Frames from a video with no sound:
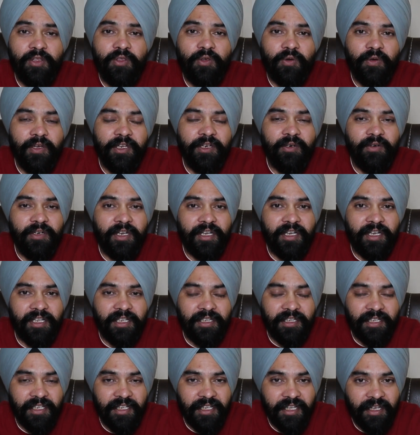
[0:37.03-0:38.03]
जो इन्होंने
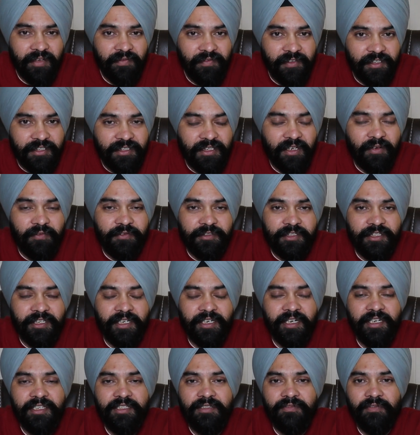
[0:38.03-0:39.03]
गलतियां वीज़ा अफसर
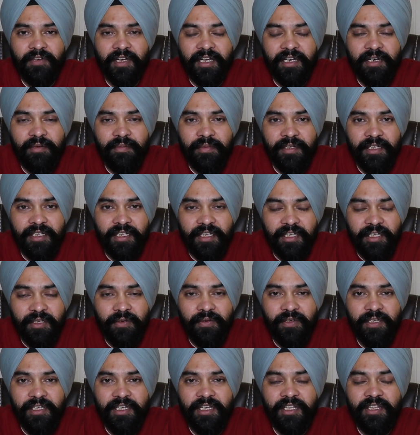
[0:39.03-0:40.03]
ने इस फाइल में की
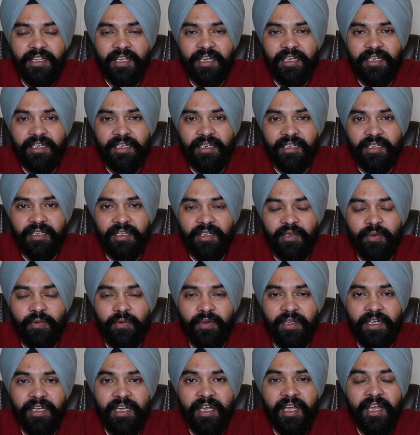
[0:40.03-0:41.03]
हुई हैं चेक करते
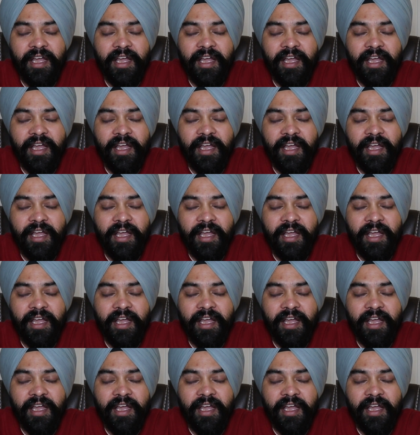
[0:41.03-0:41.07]
हुए